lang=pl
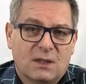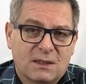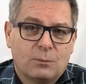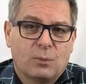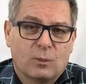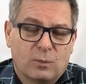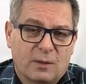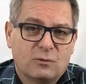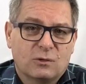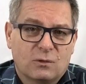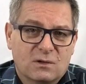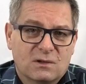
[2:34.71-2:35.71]
tych
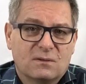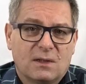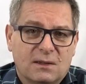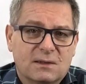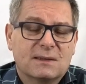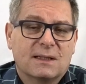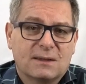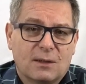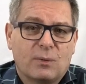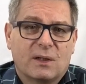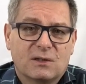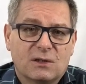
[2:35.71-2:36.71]
problemów, które są dla nas jak
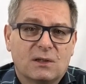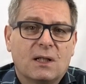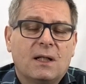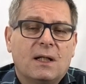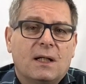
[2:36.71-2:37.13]
najbardziej